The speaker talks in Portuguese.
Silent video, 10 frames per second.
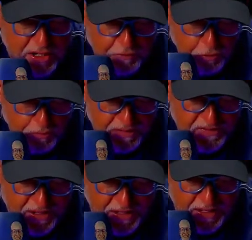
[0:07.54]
já vou
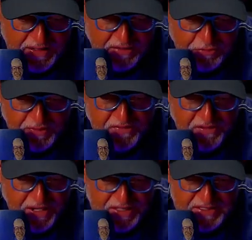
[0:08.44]
começar a ler aqui as
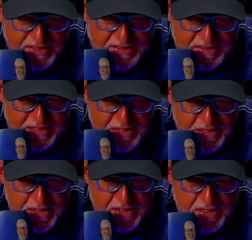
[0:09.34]
mensagens.
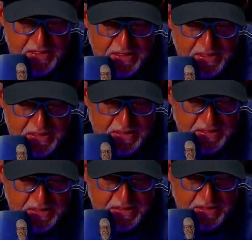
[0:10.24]

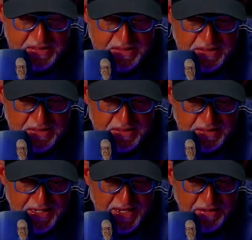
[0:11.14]
Uh,
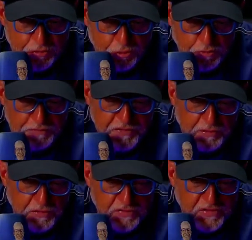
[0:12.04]
cara, eu estou
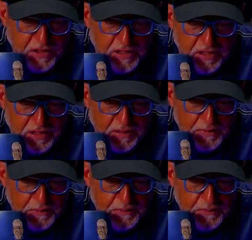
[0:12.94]
ouvindo assim.